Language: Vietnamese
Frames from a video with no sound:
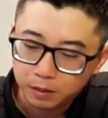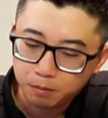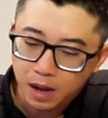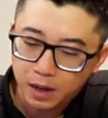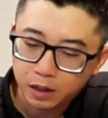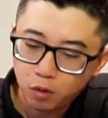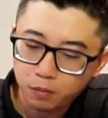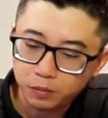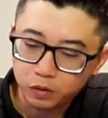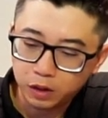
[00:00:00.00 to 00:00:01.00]
ba cái nút
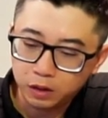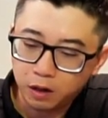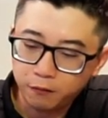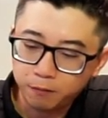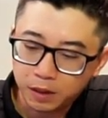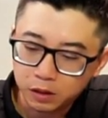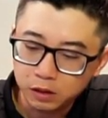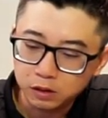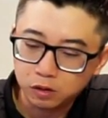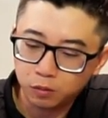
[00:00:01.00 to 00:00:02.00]
điều chỉnh ở mặt
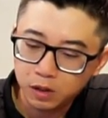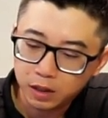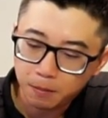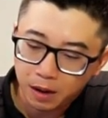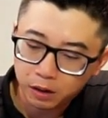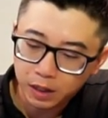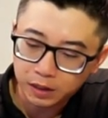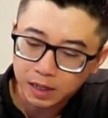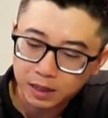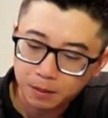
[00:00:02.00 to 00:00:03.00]
trước, cũng như các bạn có thể
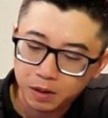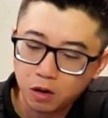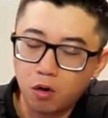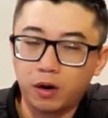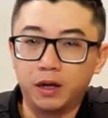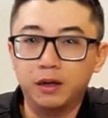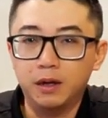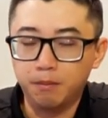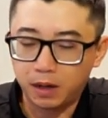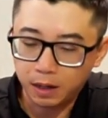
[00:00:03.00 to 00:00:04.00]
tắt cái micro này
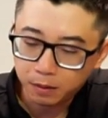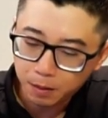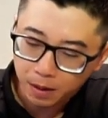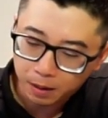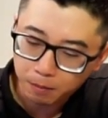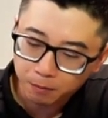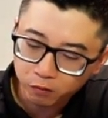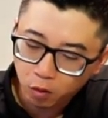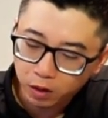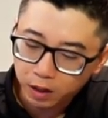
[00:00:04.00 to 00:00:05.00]
bằng cách các bạn
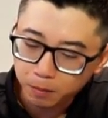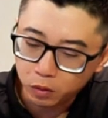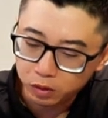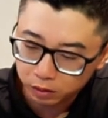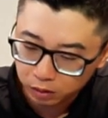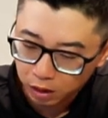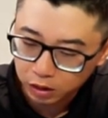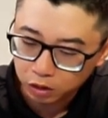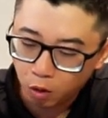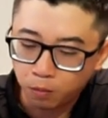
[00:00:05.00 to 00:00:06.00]
bấm vô cái biểu tượng ở
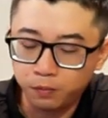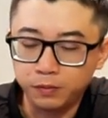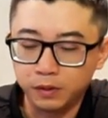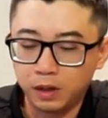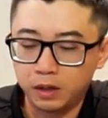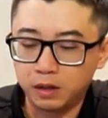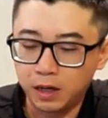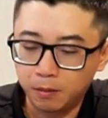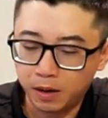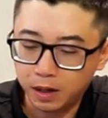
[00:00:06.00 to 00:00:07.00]
trên cùng. Thì
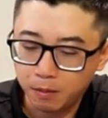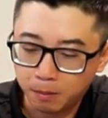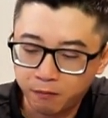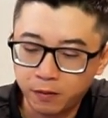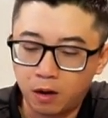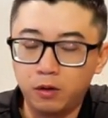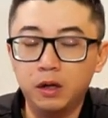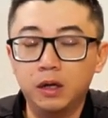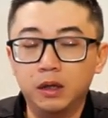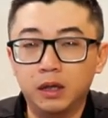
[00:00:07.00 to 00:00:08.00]
khi mà các bạn bấm vào
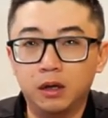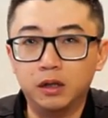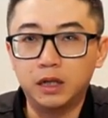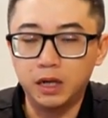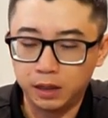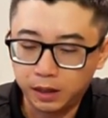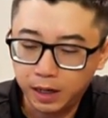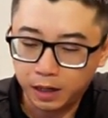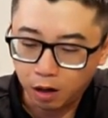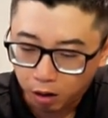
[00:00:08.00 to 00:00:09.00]
thì nó sẽ hiện cái
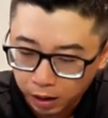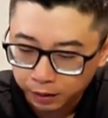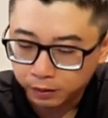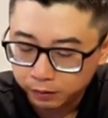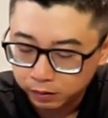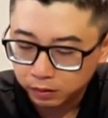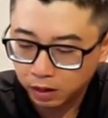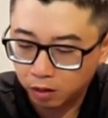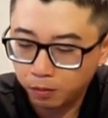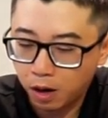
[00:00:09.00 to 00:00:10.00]
đèn đỏ lên,
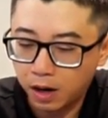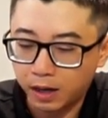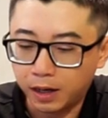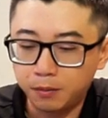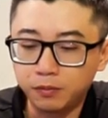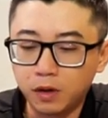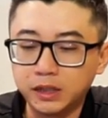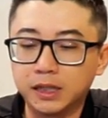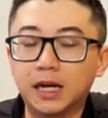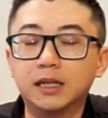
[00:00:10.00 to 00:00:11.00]
thì lúc đó là cái nó
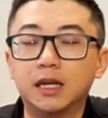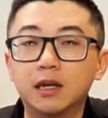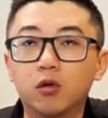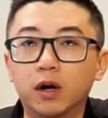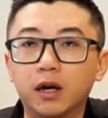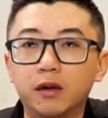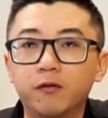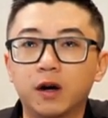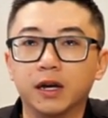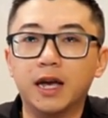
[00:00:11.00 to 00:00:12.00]
sẽ tắt tiếng của cái
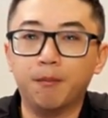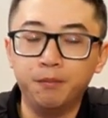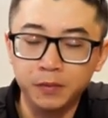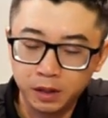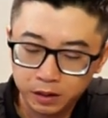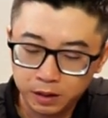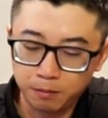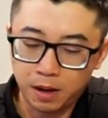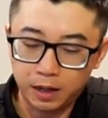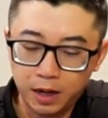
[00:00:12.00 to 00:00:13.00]
phần ghi âm,
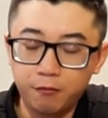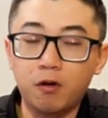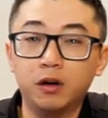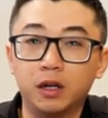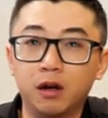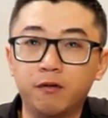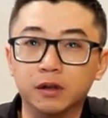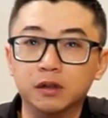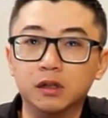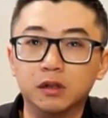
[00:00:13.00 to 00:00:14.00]
nhưng mà cái headphone thì
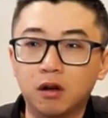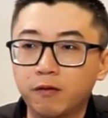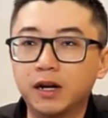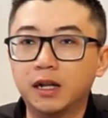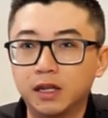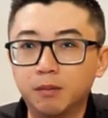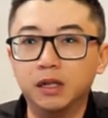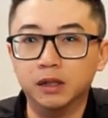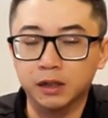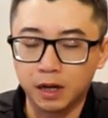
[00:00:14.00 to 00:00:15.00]
nó vẫn ra tiếng
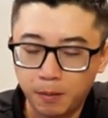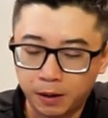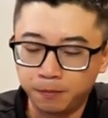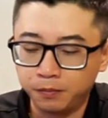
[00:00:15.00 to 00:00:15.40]
bình thường nha các bạn.